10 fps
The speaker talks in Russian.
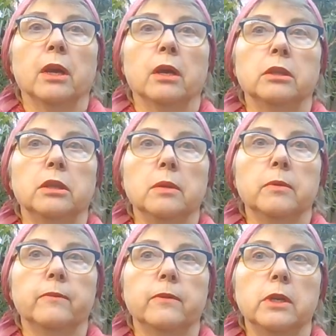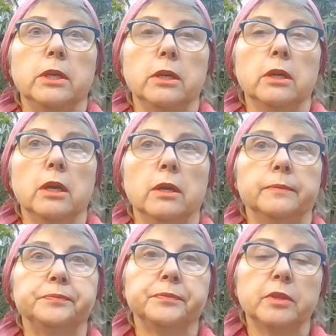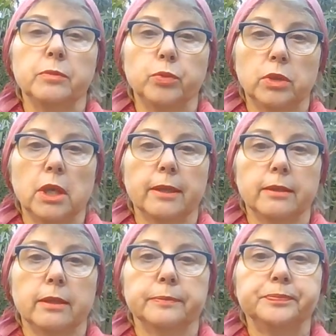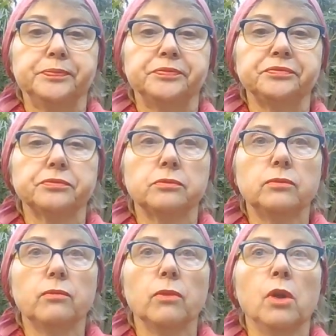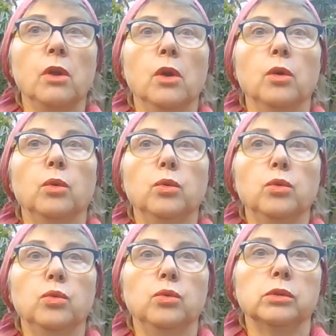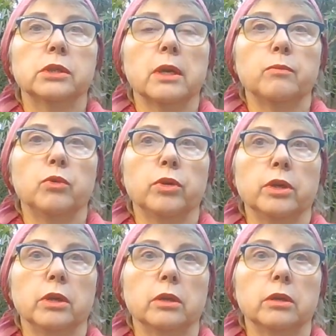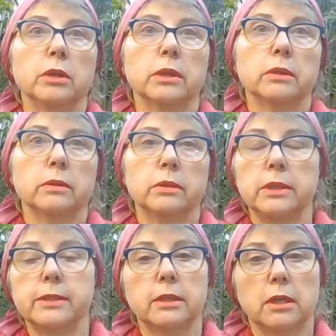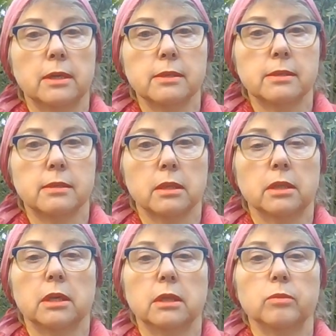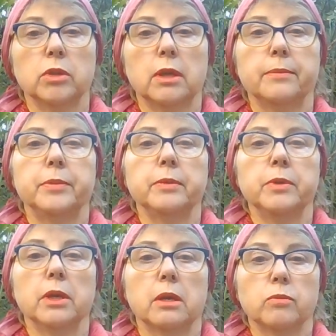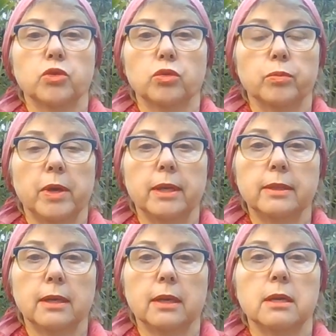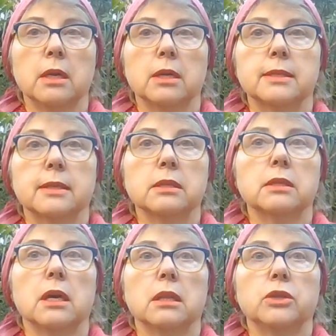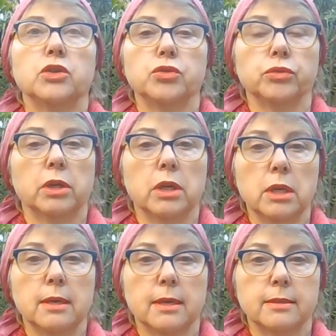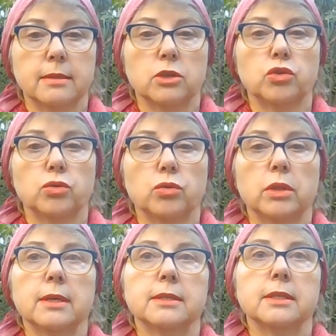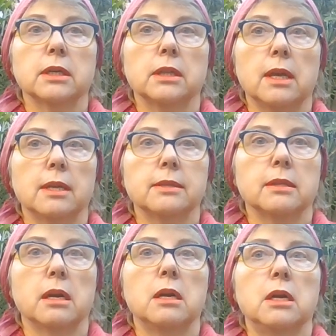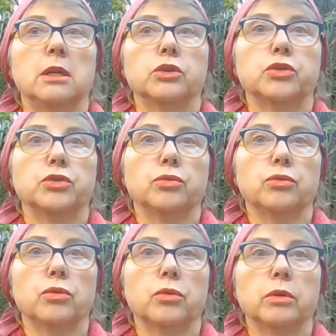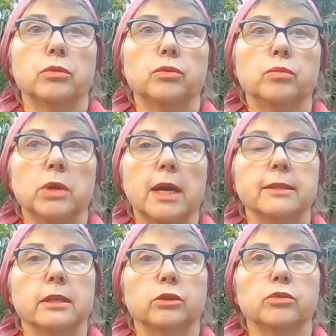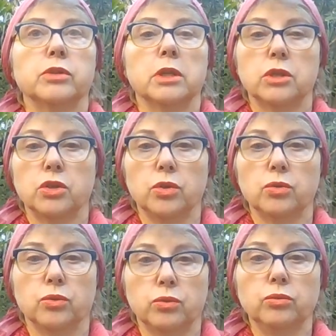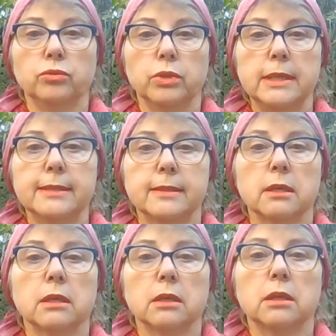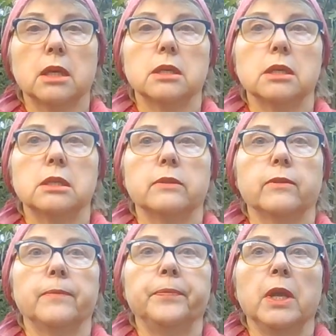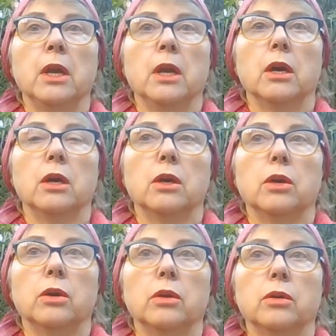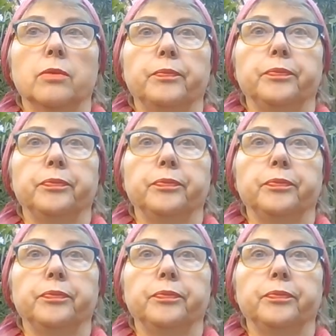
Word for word: А, требовали депутаты у самой э, э, Лизы Трасс, когда она была премьером, чтобы она сказала четко и ясно, что она согласна, что убрать эту статью, из законодательства, э,